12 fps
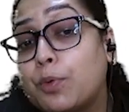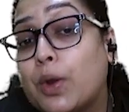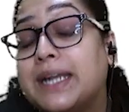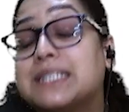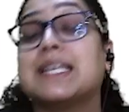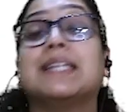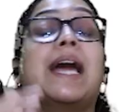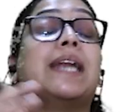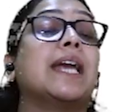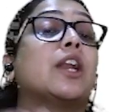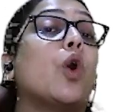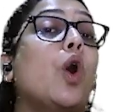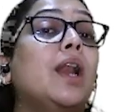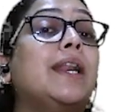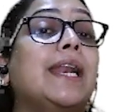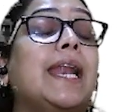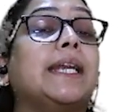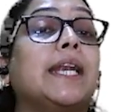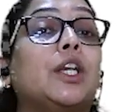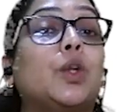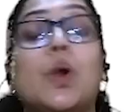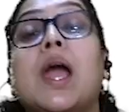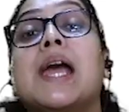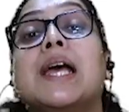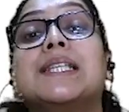पॉइंट्स है दैट आर ऑल रिलेटेड टू